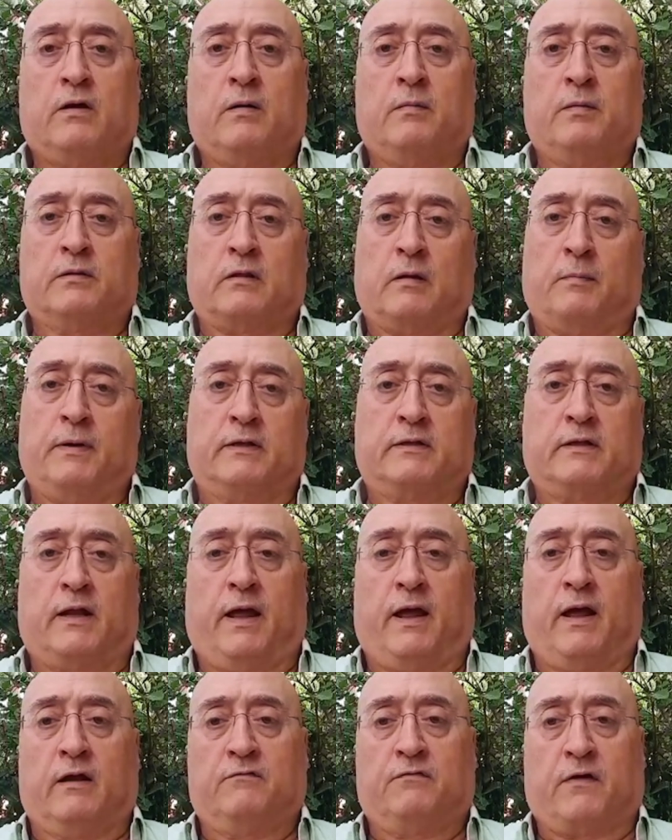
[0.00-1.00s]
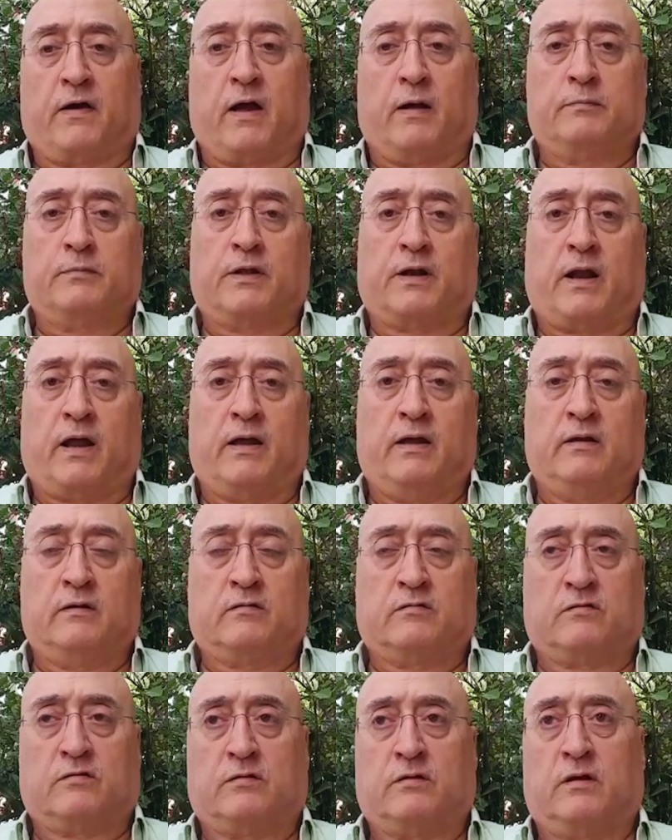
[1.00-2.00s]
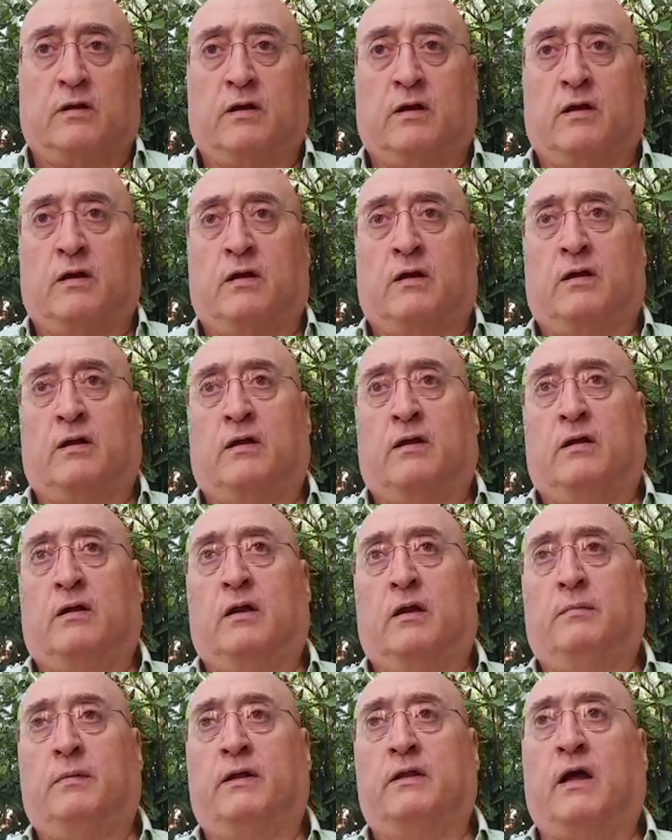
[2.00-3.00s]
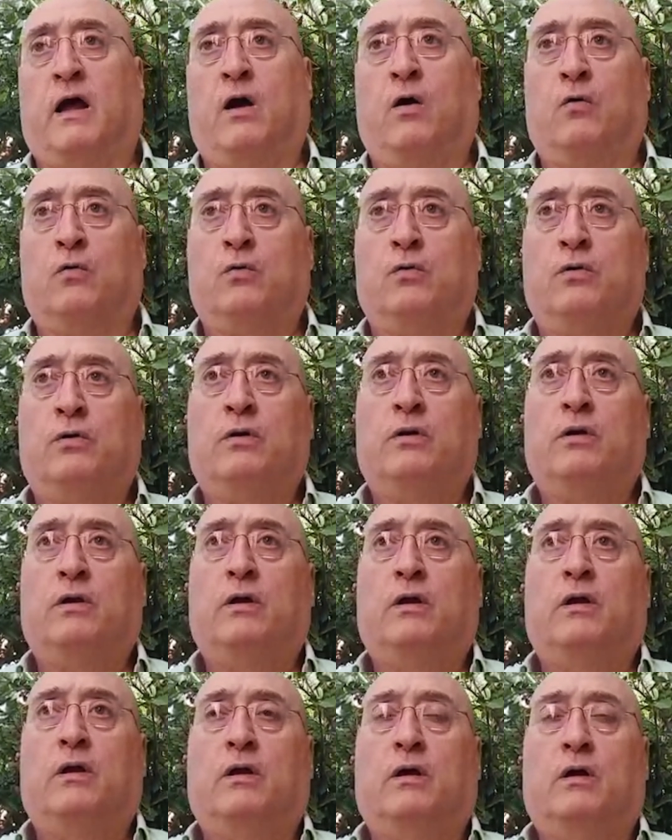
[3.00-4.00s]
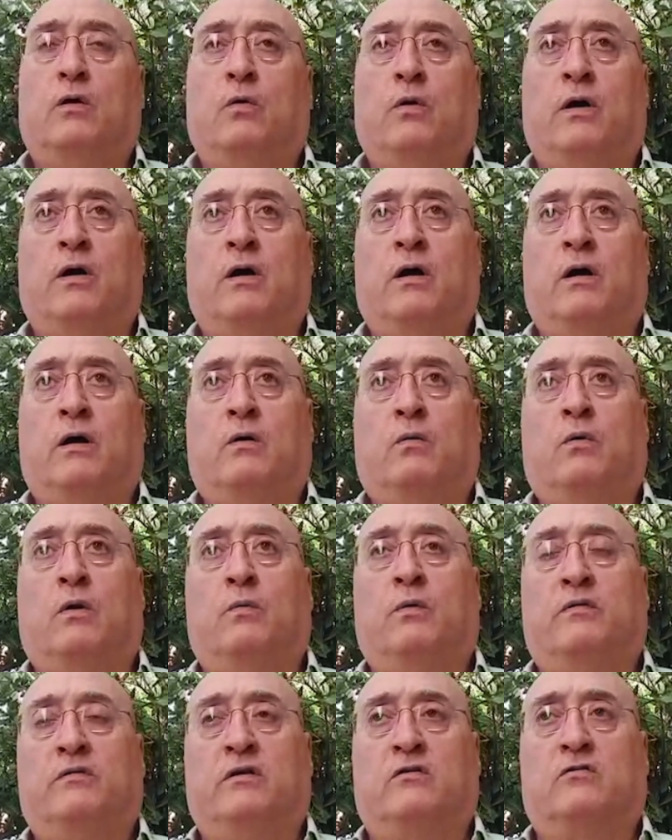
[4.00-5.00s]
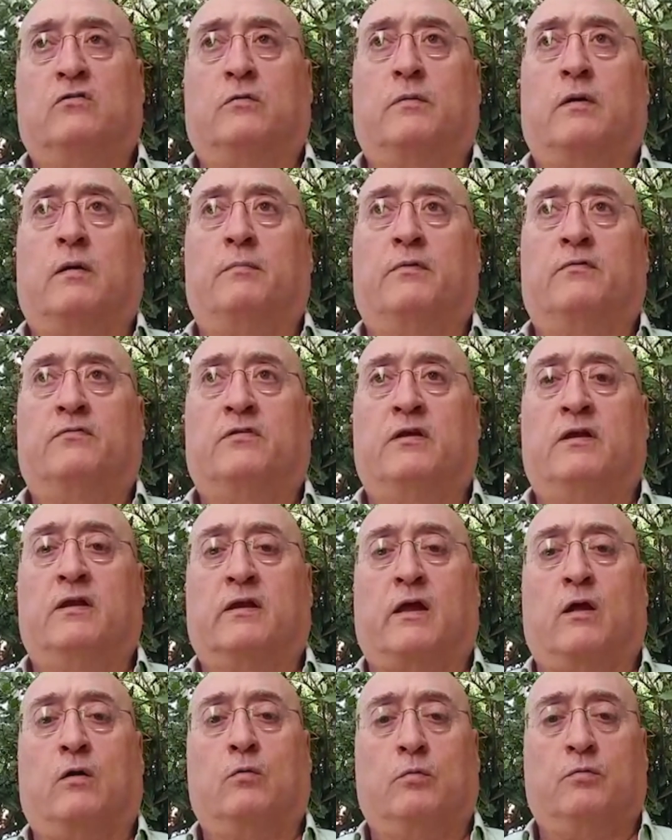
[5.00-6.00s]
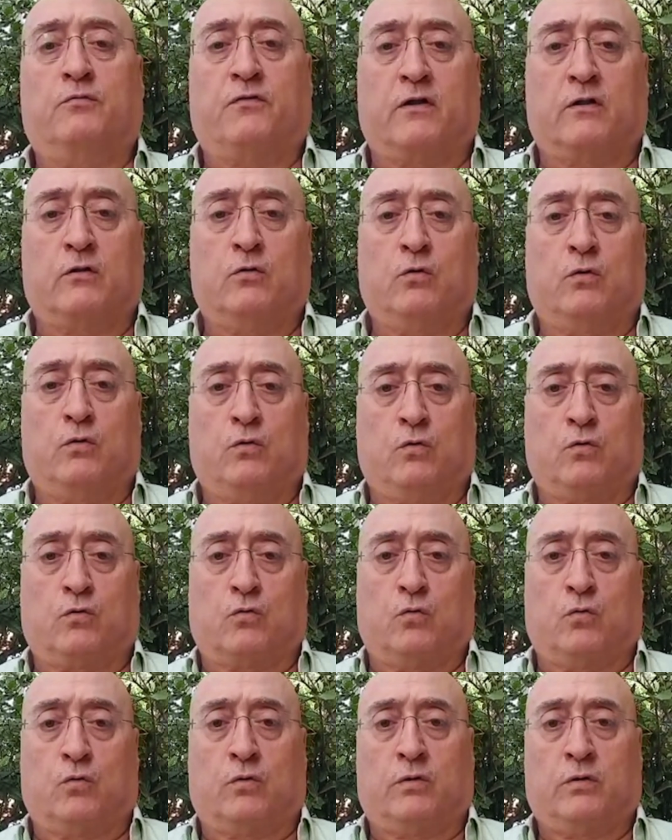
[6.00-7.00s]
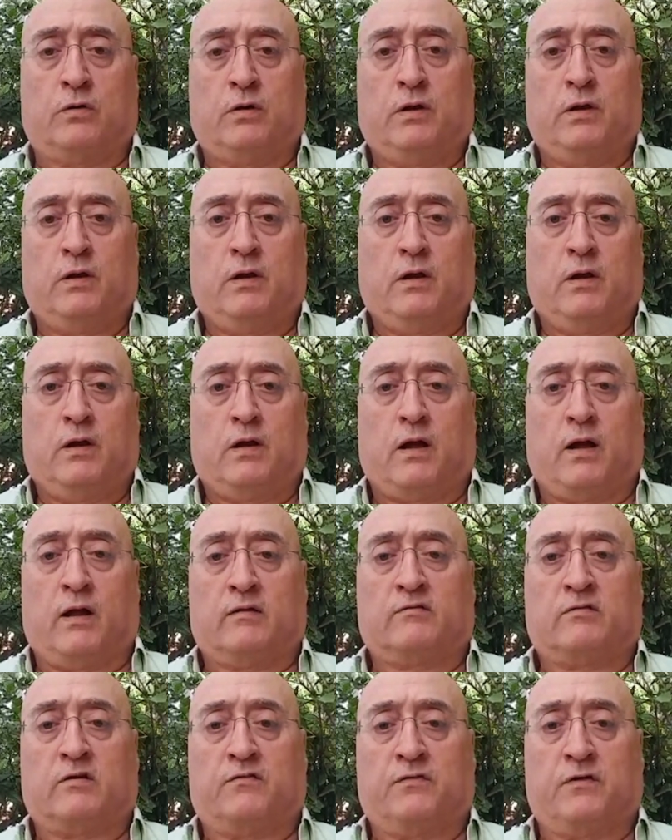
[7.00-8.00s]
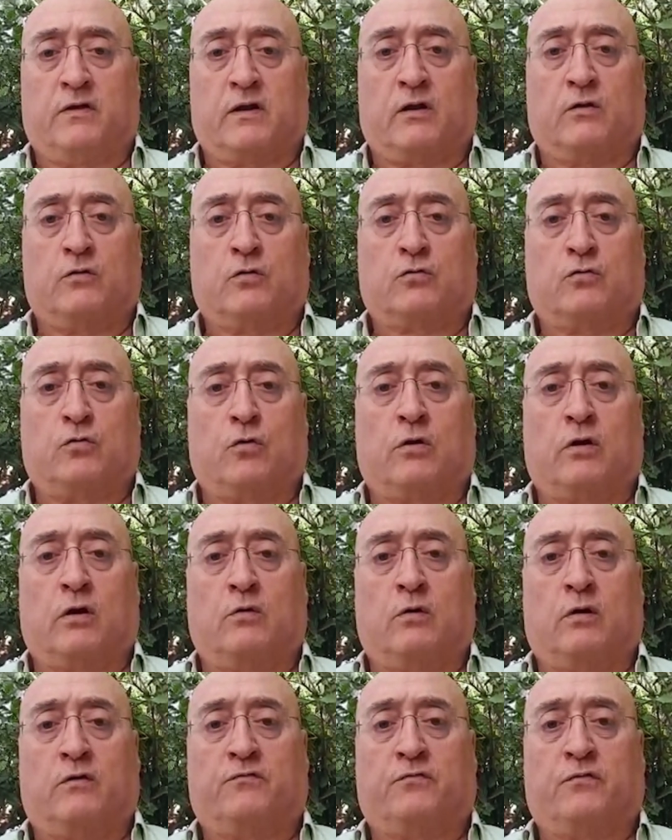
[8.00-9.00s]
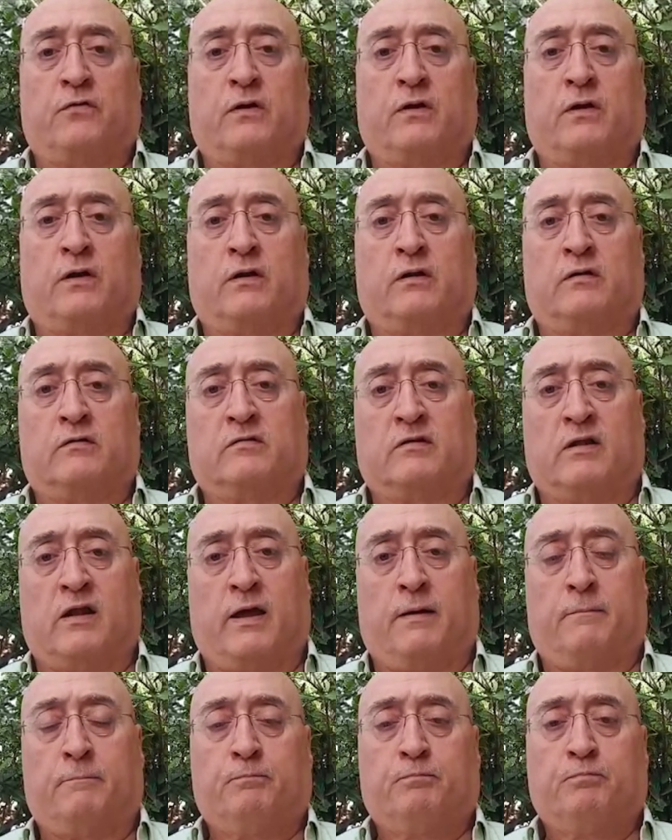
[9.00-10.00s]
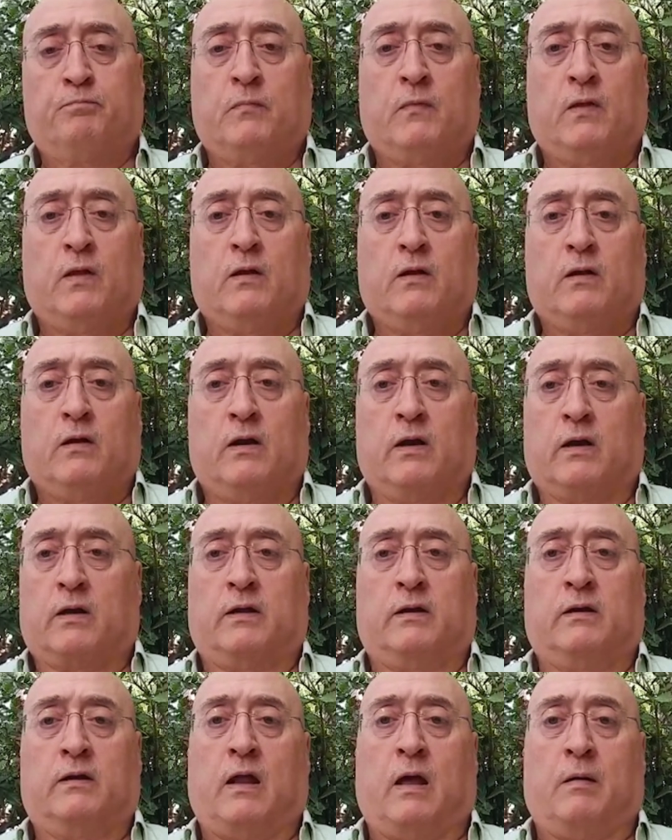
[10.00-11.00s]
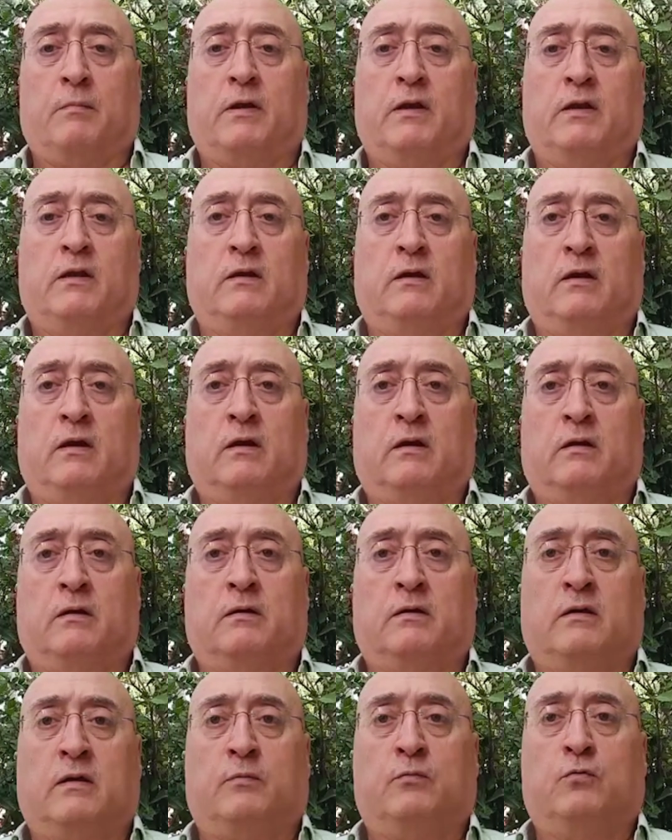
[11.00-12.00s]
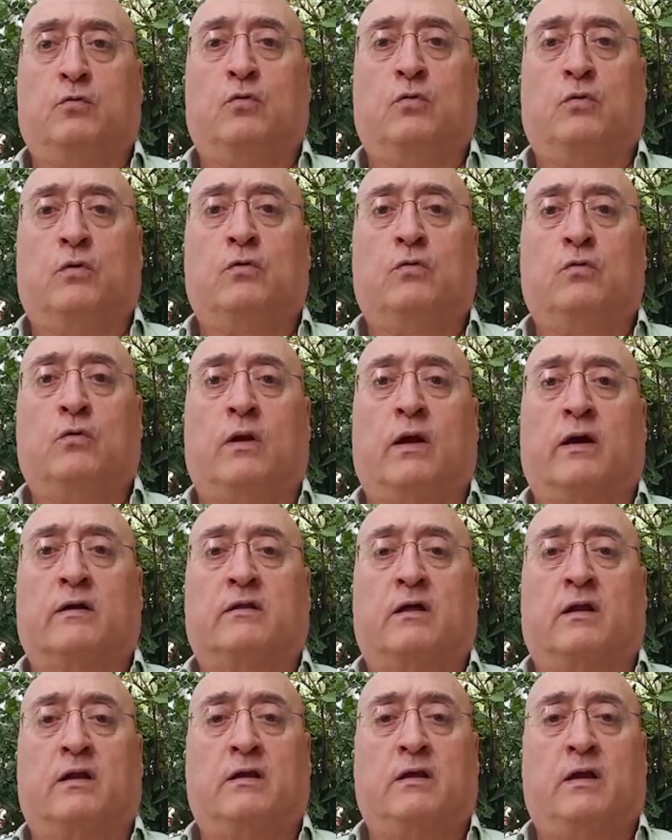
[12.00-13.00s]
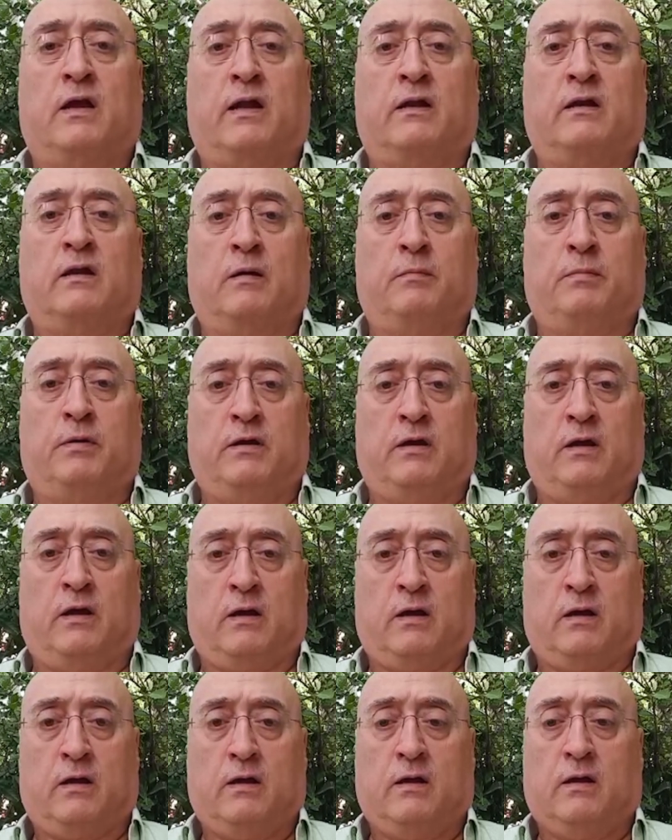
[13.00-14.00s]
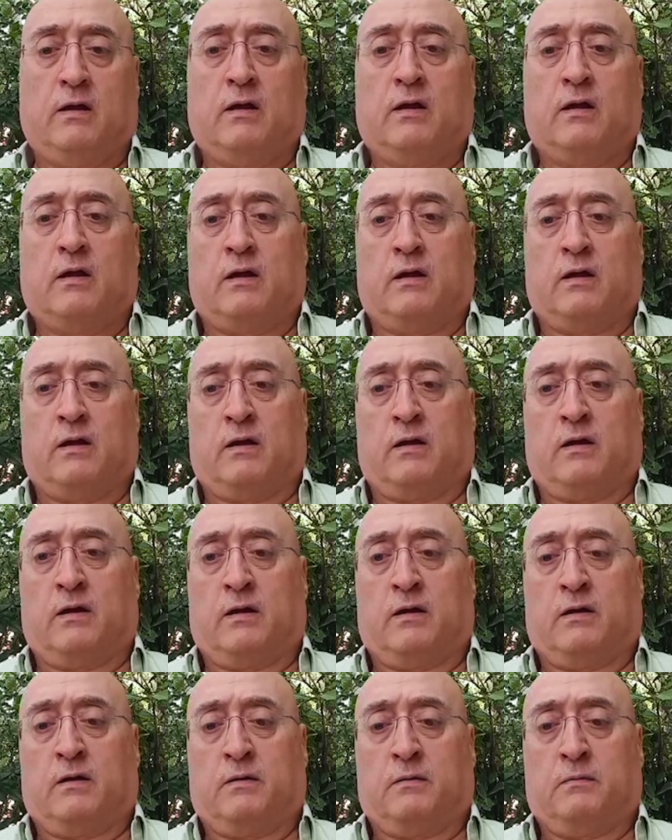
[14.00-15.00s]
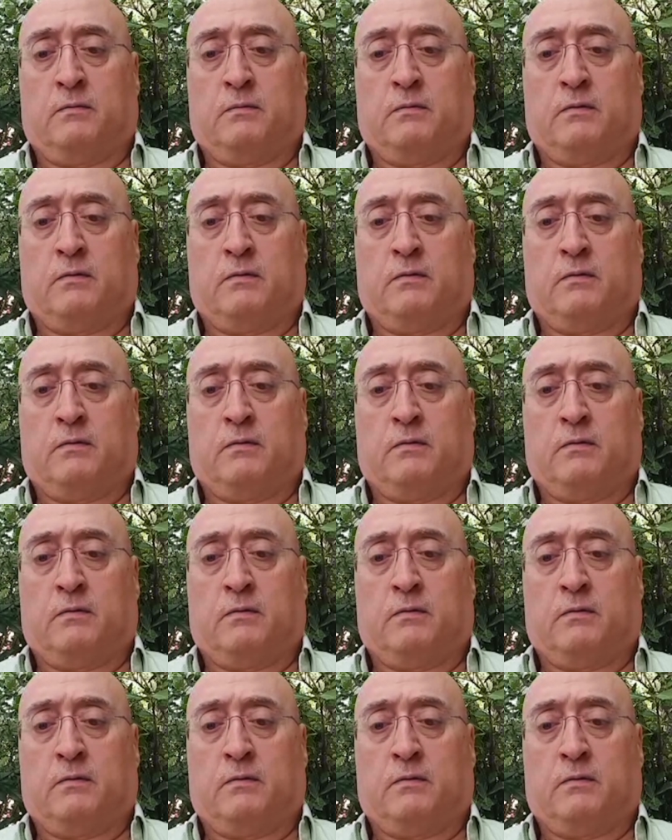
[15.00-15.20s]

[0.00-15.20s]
بطبيعة الحال فخامة الرئيس العماد آه، عون هو والوزير جبران بفسيل كانوا بفضلوا أنه يكون السفير الدكتور نواف آه، سلام لكن العملية يبدو أنه الأكثرية أنيابية آه،